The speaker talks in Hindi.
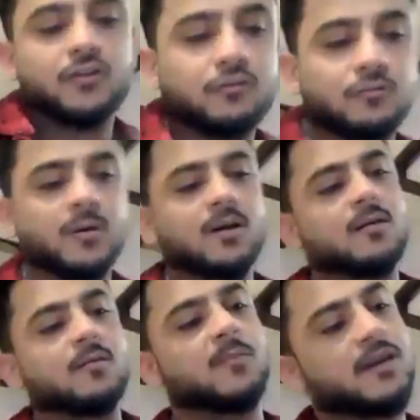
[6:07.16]
तो आ,
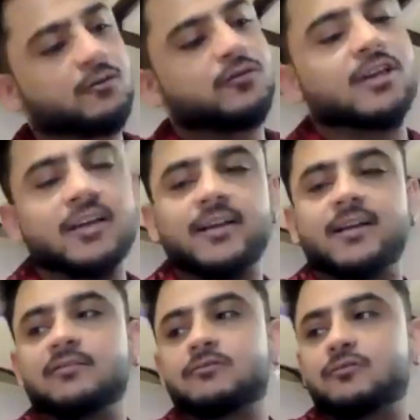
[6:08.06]
मैं तो दिल्ली
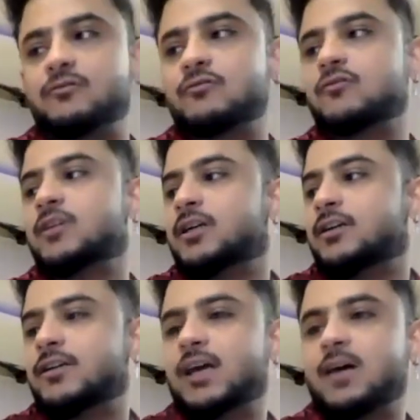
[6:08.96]
रहता हूँ तो
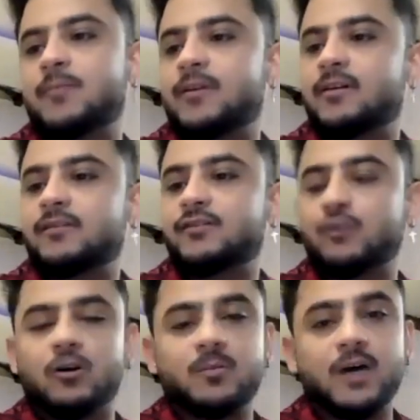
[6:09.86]
यहाँ पे
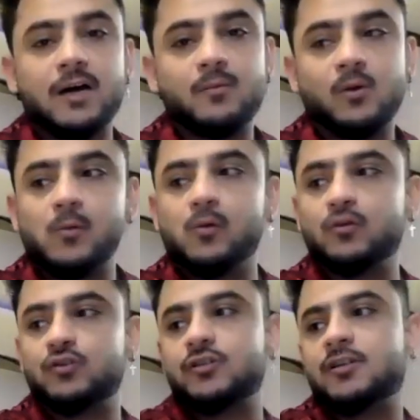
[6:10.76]
शौरमा
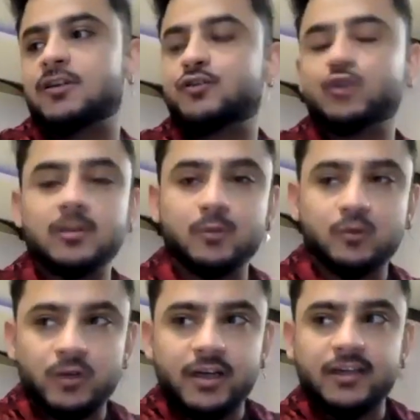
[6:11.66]
मोमोज छोले
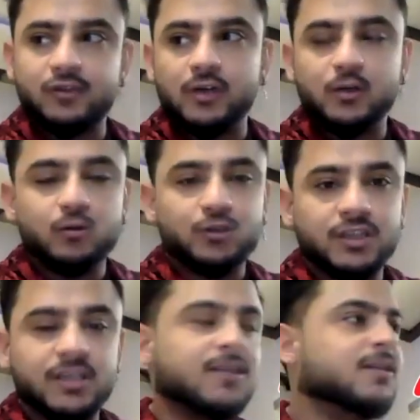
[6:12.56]
भटूरे छोले
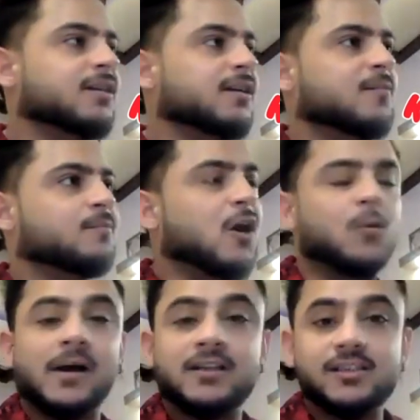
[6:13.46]
कुलचे पाव
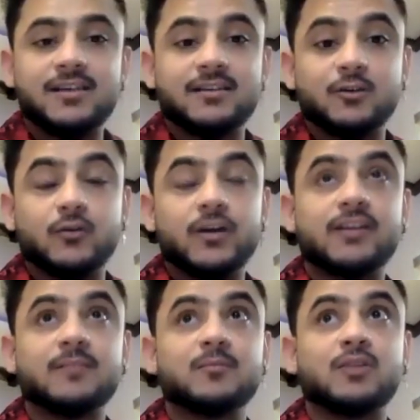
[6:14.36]
भाजी ये तो
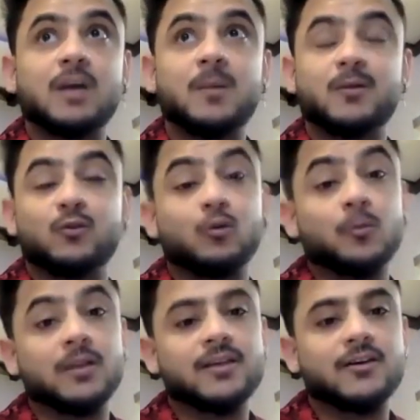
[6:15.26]
एकदम ताबड़तोड़
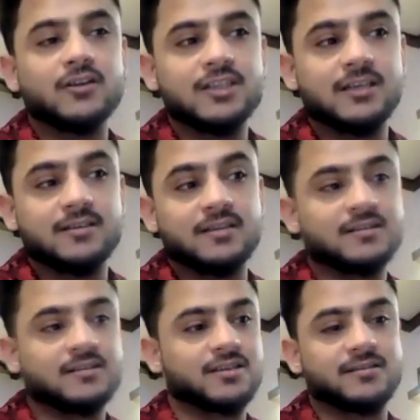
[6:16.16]
मिलती है और जि, जिस
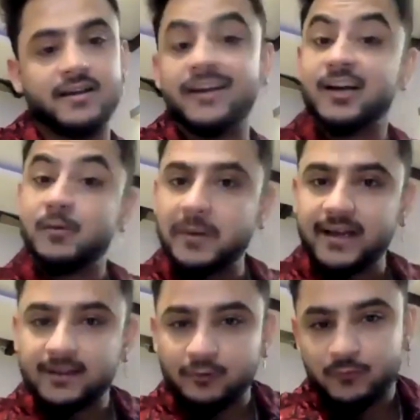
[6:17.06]
जिस एरिया में मैं
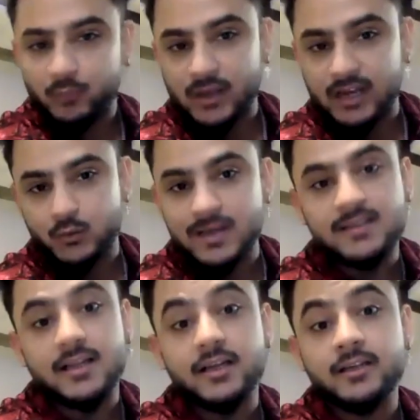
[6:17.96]
रहता हूँ दैट्स
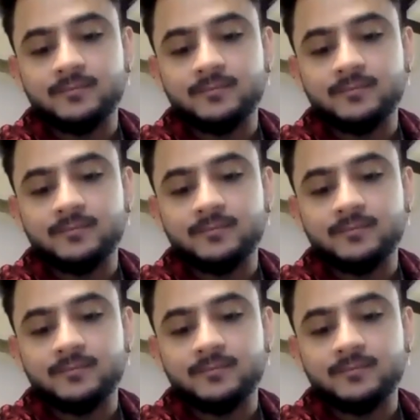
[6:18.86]
वेस्ट दिल्ली